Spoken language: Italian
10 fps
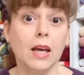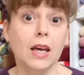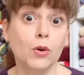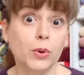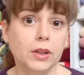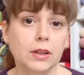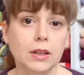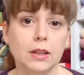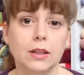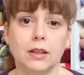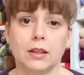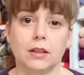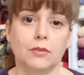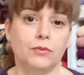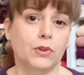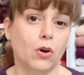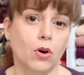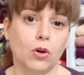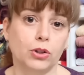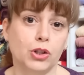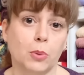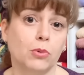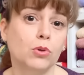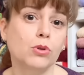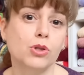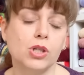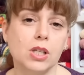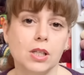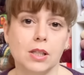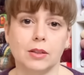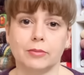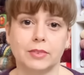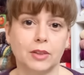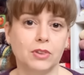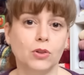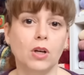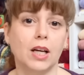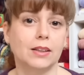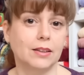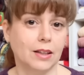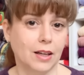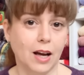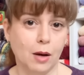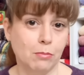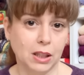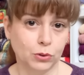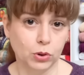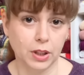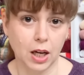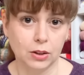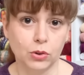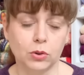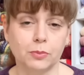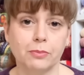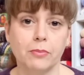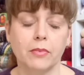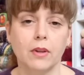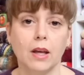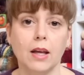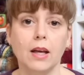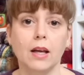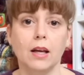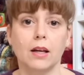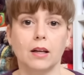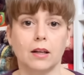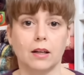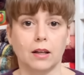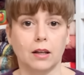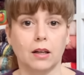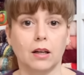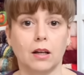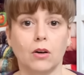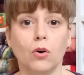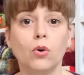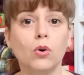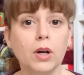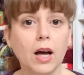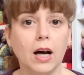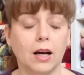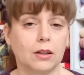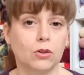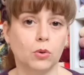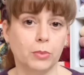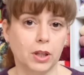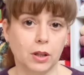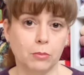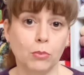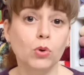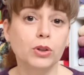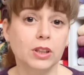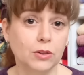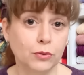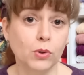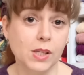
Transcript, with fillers: e quindi vi ho, diciamo così, tra virgolette, abbandonato. Eh, ora, come molti di voi